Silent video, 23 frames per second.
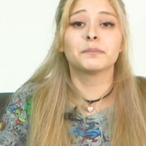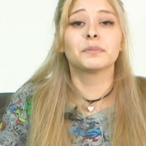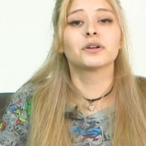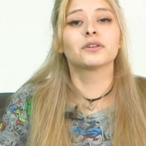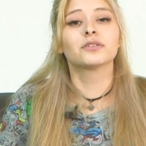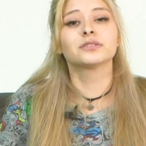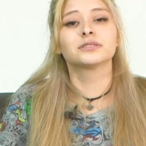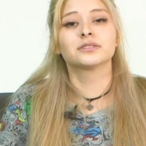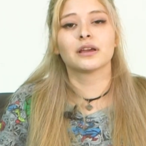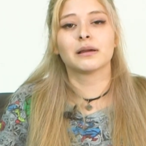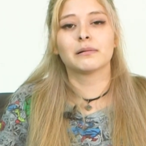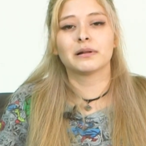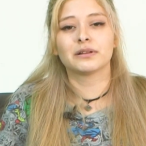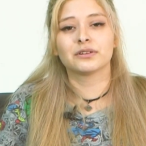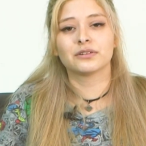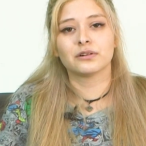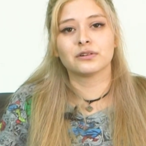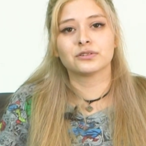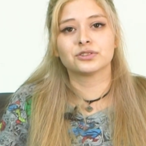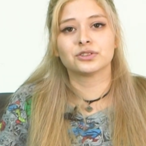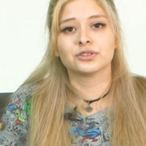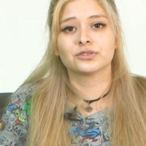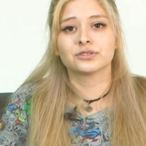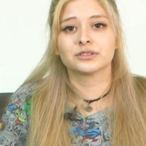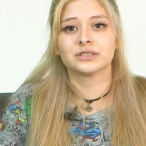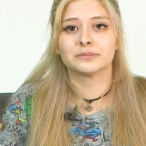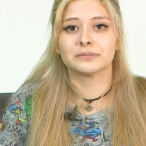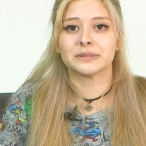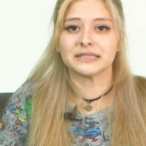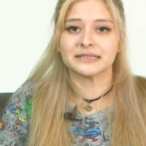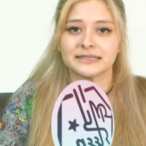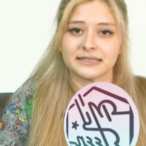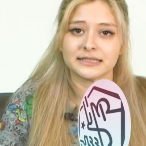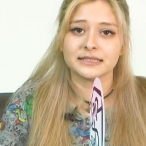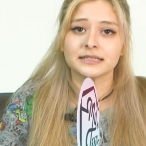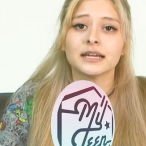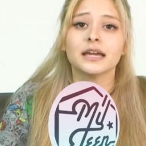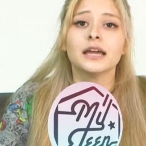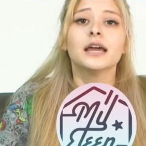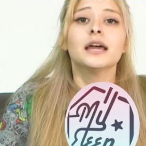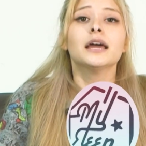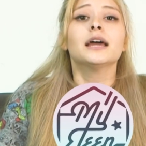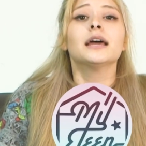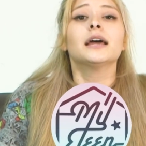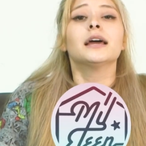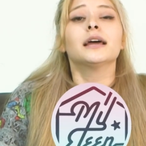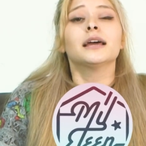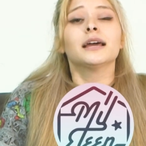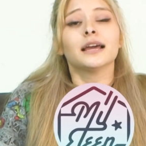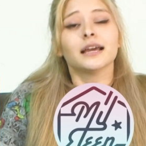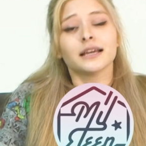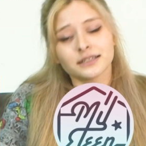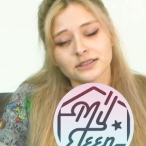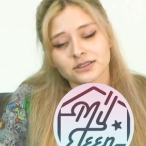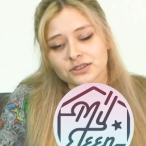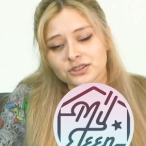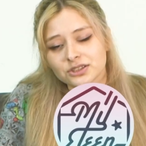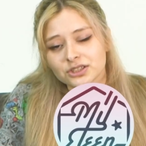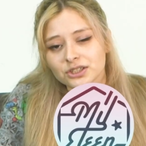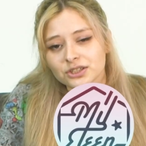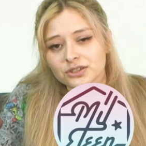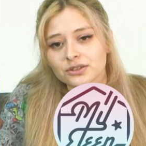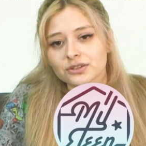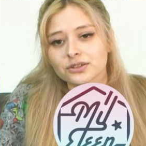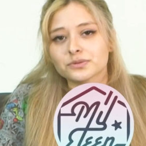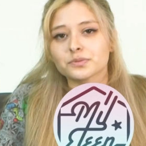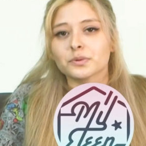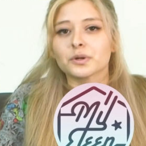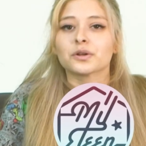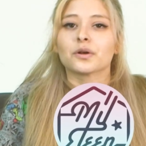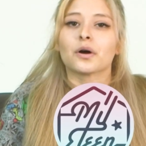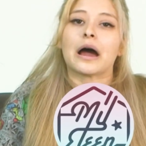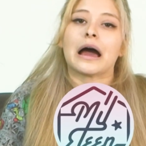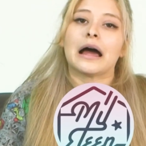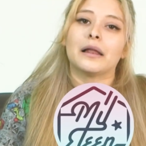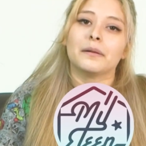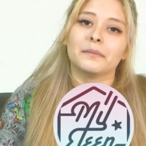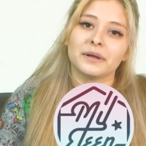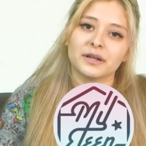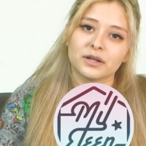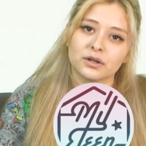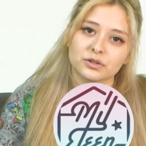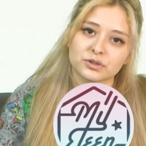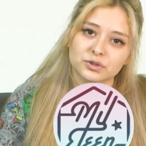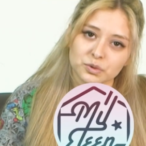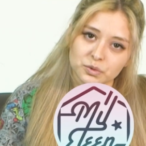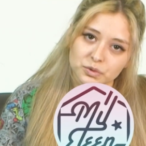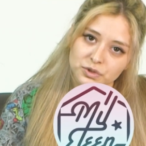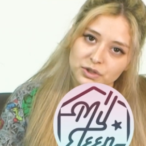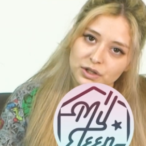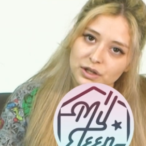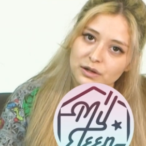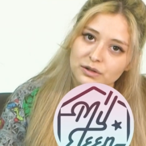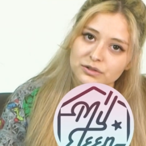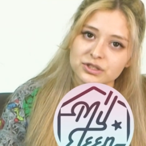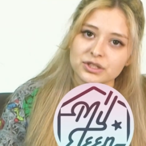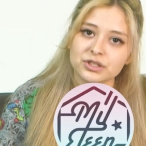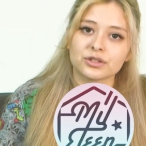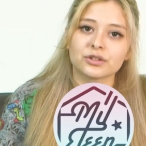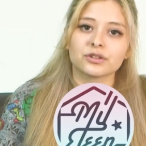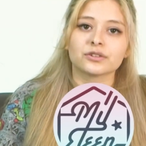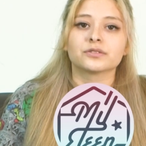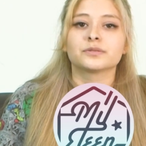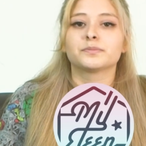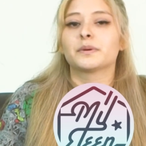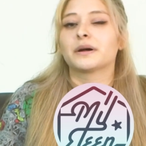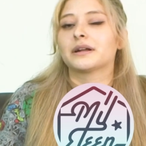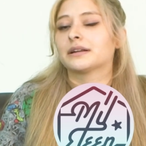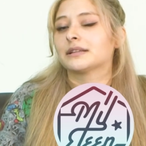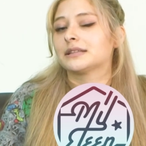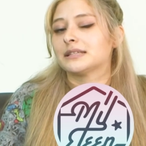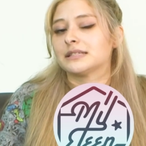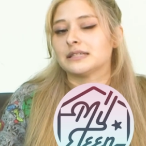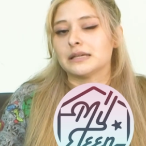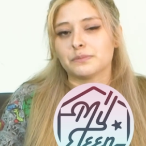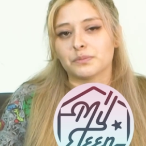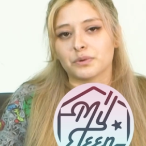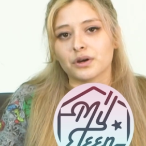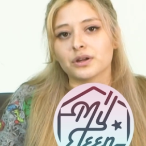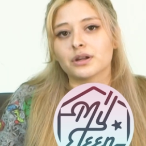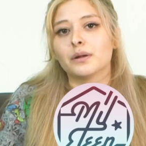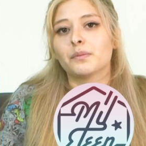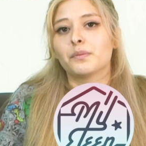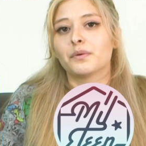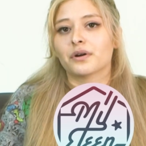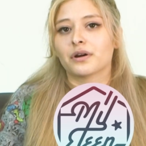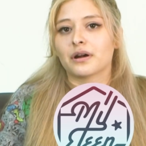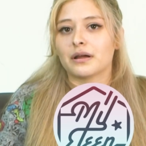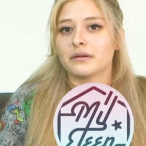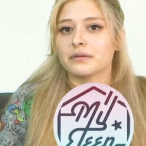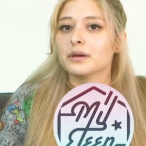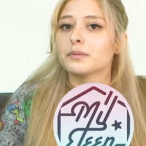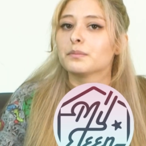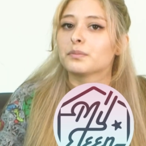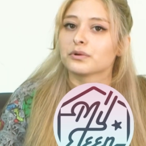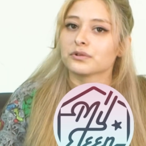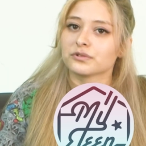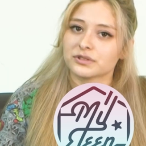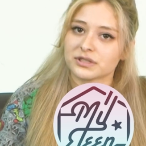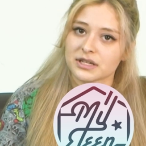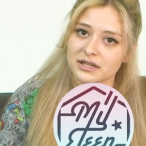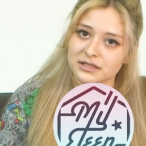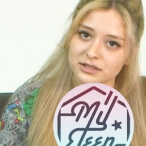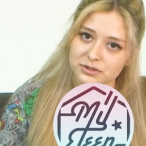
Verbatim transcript: ya, pero estoy hablando de los chicos de My Teen. Estos chicos, bueno, al menos uno de los chicos participó en el programa de Produce